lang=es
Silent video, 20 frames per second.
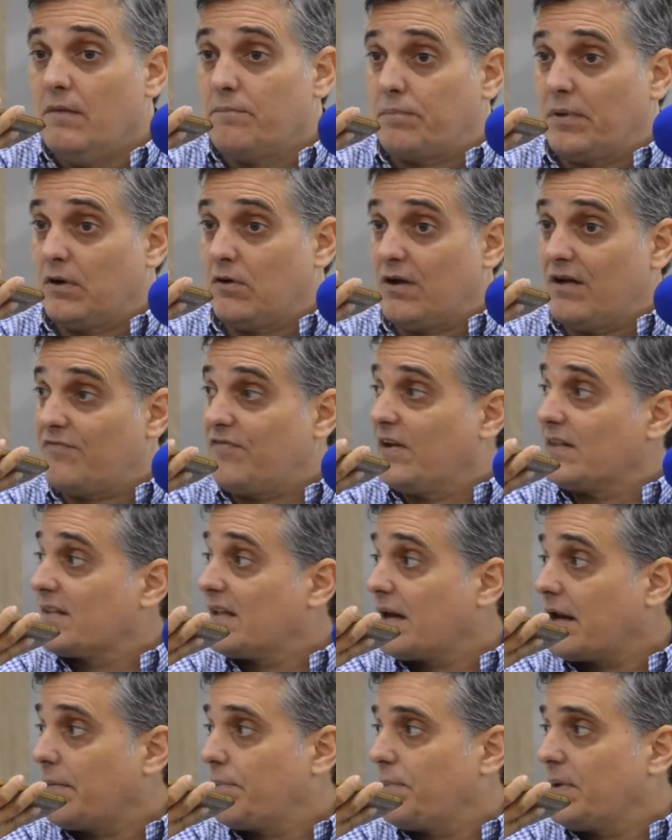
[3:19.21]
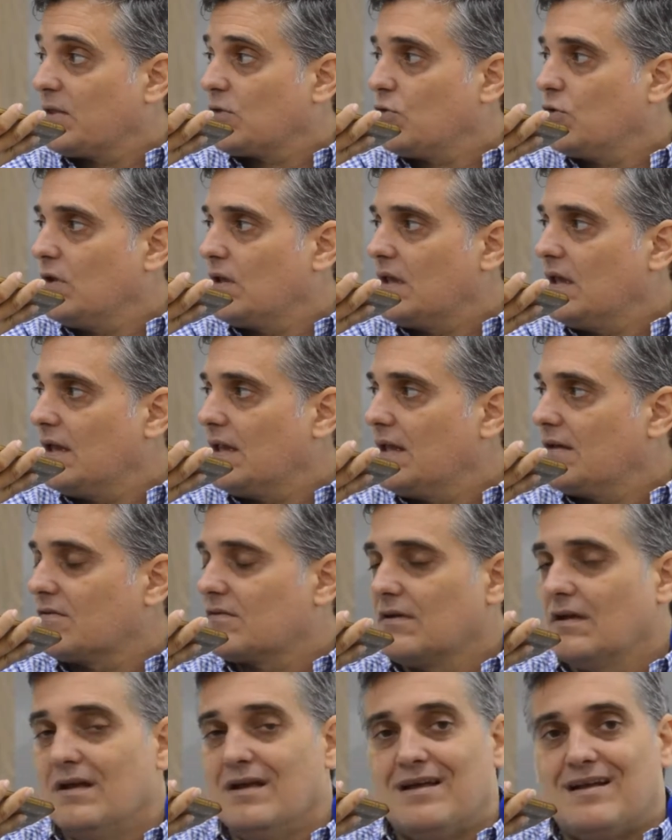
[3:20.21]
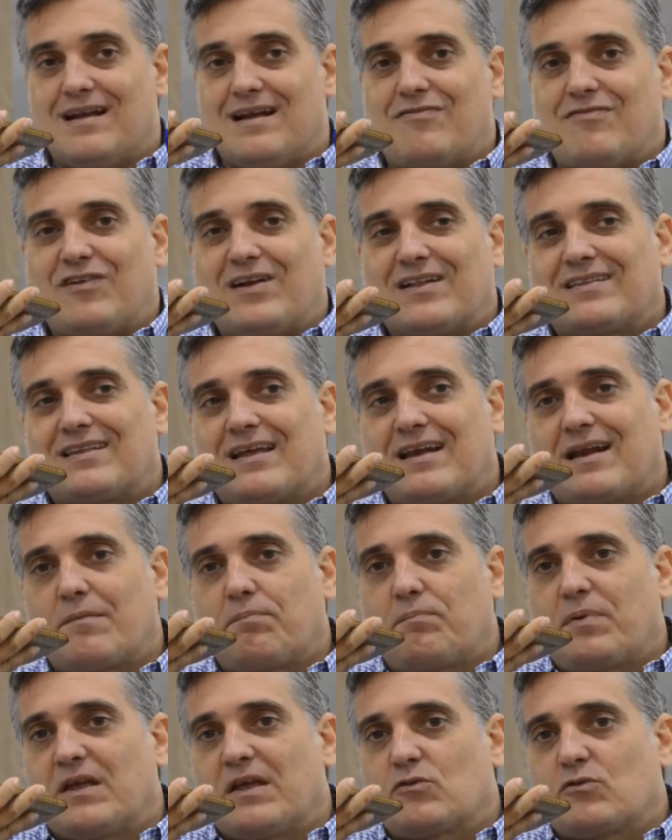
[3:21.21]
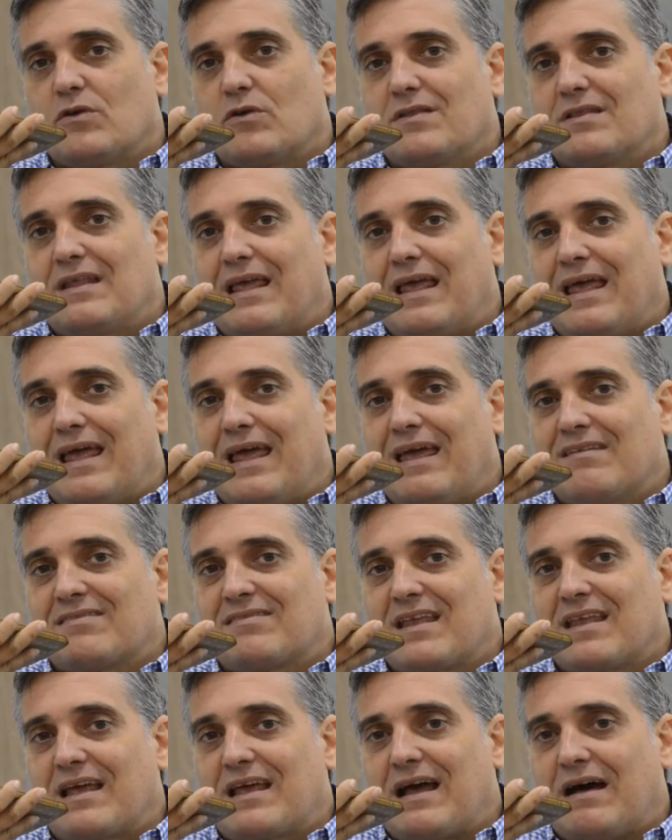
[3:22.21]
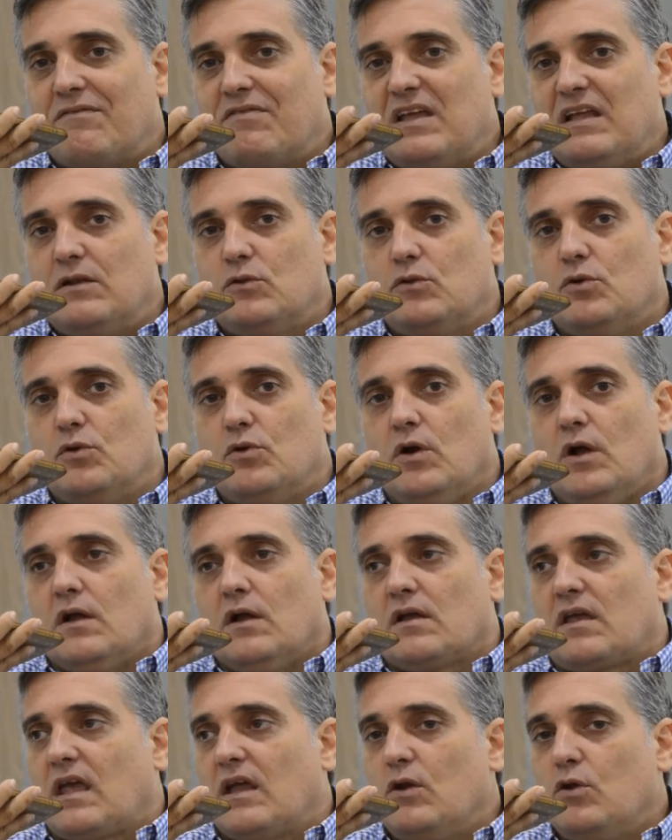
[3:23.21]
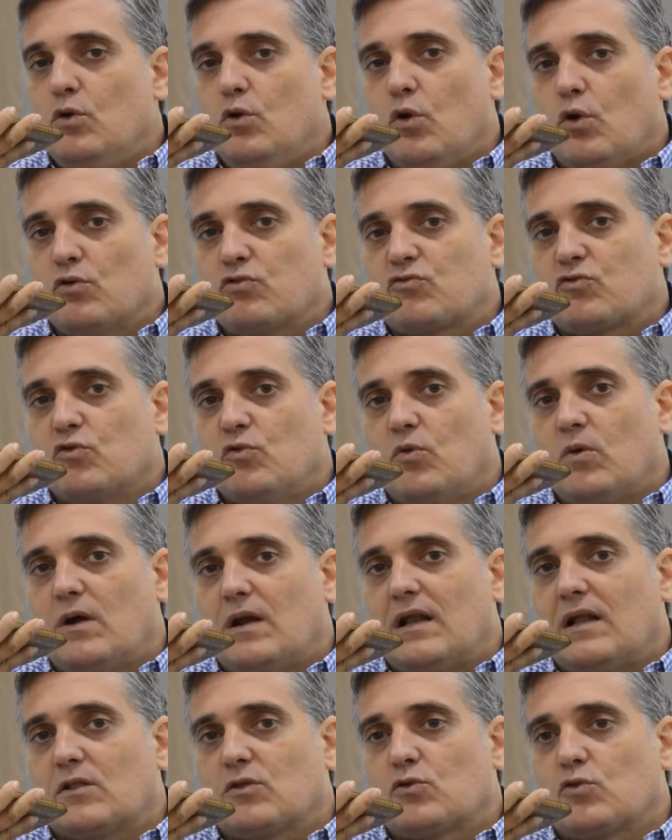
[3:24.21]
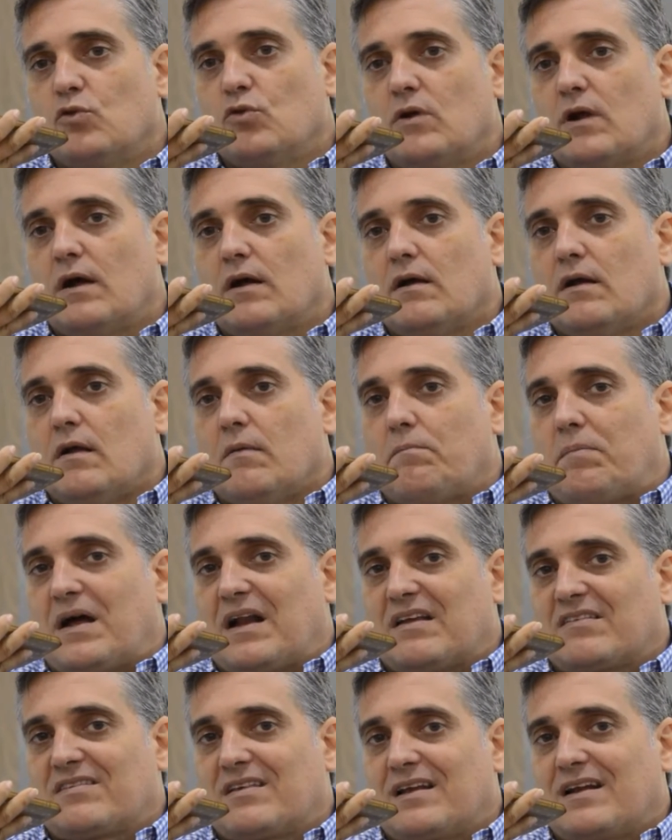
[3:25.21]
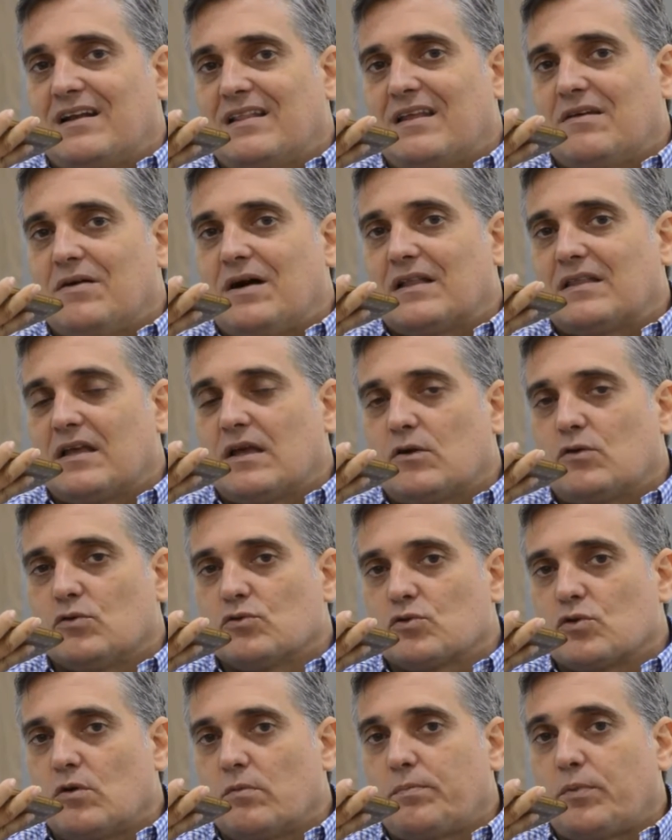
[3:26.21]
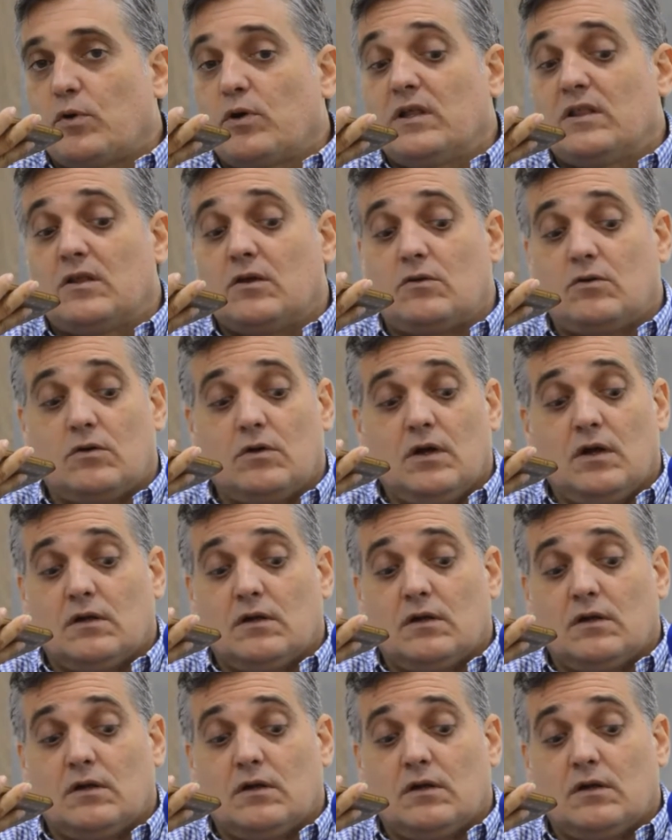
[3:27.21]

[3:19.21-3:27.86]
Pero la falta de respeto de quién es? La falta de respeto es de este cabildo, que no estuvo a la altura para hacer el debate de control político.